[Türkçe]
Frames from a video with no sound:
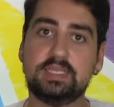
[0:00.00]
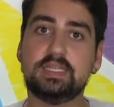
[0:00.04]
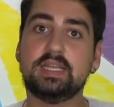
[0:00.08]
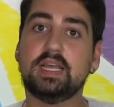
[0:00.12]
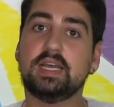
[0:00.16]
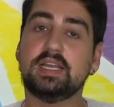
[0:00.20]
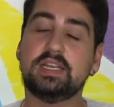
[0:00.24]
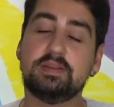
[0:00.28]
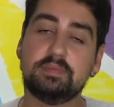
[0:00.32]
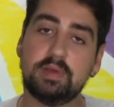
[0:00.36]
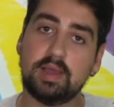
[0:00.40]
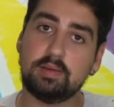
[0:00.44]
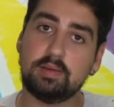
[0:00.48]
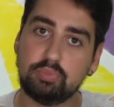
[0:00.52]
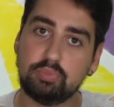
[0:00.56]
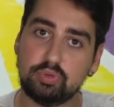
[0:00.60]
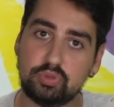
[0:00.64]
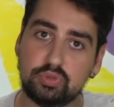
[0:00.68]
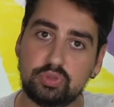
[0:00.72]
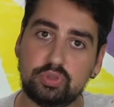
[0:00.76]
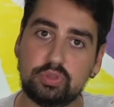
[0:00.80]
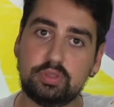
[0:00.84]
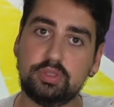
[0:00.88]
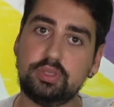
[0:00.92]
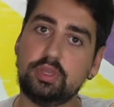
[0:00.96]
Yine hani
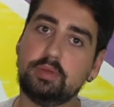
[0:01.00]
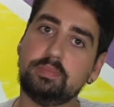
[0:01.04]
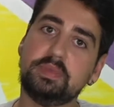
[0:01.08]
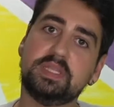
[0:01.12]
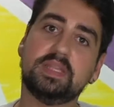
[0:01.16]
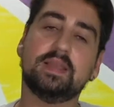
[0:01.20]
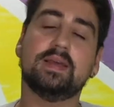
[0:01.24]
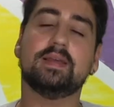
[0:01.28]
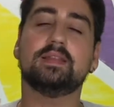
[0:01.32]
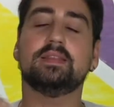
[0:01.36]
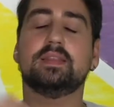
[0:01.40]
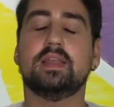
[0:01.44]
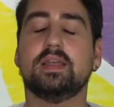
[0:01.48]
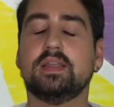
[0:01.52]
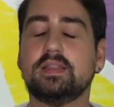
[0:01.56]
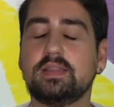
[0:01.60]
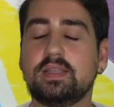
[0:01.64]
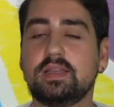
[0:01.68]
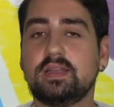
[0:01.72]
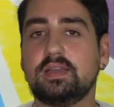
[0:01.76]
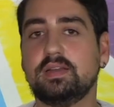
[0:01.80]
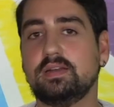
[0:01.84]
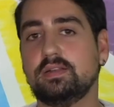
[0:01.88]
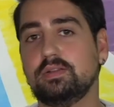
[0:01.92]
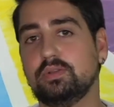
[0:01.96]
bozuluyor bir tane daha
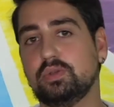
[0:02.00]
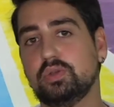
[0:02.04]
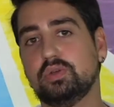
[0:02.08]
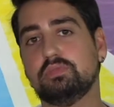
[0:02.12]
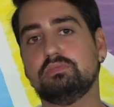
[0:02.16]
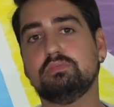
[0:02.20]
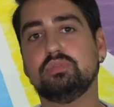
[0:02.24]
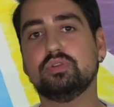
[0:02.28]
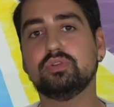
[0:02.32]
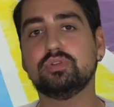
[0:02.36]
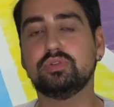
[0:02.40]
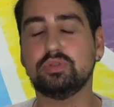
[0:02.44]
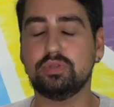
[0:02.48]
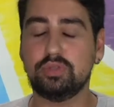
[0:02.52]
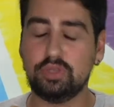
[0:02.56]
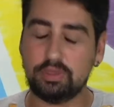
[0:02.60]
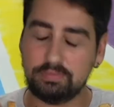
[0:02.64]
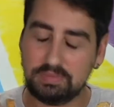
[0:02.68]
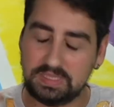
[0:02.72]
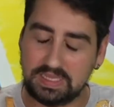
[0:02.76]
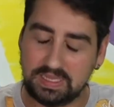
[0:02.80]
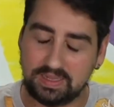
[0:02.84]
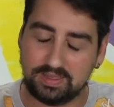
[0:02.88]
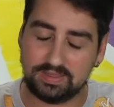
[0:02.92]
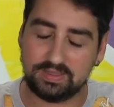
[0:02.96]
naga alıyorum.
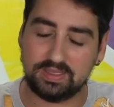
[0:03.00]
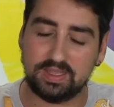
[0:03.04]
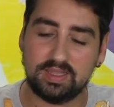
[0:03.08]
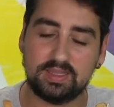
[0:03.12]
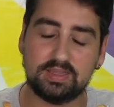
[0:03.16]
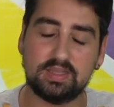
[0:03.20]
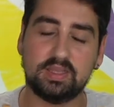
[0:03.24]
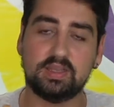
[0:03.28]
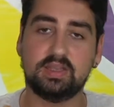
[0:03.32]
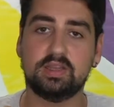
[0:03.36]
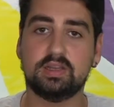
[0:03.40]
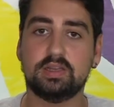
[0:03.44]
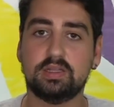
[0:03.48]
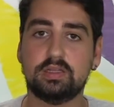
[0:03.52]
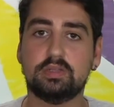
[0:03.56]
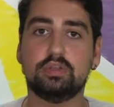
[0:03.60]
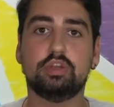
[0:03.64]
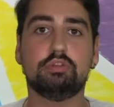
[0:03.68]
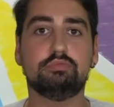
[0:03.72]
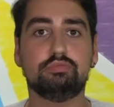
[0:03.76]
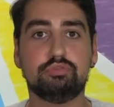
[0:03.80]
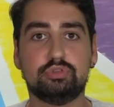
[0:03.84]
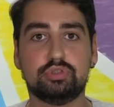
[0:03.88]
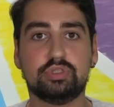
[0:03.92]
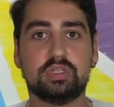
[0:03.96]
Bozuluyor bir tane daha naga
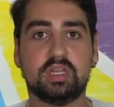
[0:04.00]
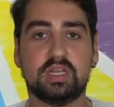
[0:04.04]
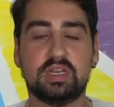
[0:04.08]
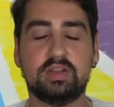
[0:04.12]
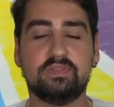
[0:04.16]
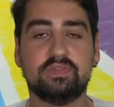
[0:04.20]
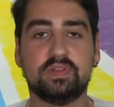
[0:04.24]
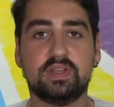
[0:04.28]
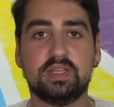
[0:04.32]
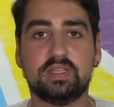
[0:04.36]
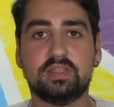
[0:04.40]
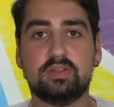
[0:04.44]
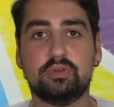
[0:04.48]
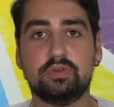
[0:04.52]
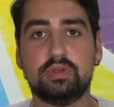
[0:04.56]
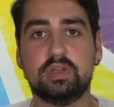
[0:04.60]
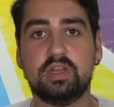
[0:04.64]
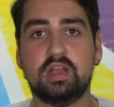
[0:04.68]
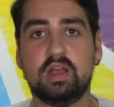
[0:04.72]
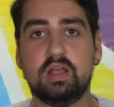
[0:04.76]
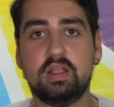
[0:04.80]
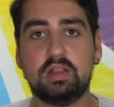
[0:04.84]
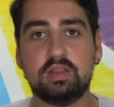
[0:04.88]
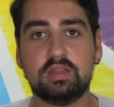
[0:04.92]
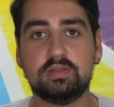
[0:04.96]
alıyorum. Üç tane falan
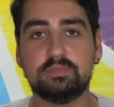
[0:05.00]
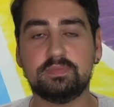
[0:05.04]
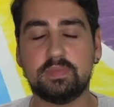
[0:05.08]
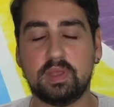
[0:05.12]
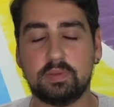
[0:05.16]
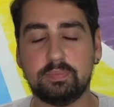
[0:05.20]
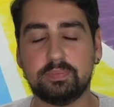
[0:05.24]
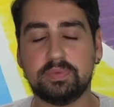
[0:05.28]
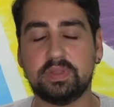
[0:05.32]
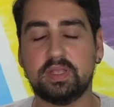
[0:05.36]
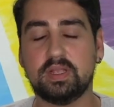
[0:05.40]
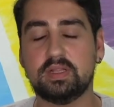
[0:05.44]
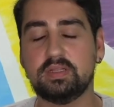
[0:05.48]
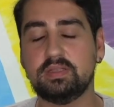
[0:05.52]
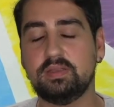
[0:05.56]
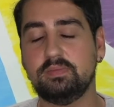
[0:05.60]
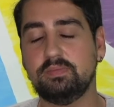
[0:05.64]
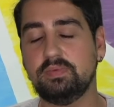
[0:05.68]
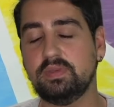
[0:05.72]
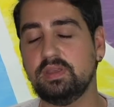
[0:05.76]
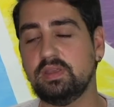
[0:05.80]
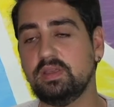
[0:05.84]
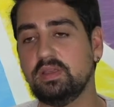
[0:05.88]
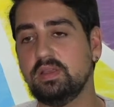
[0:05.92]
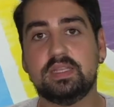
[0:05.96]
öyle aldım aptal
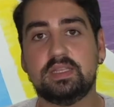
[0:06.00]
gibi.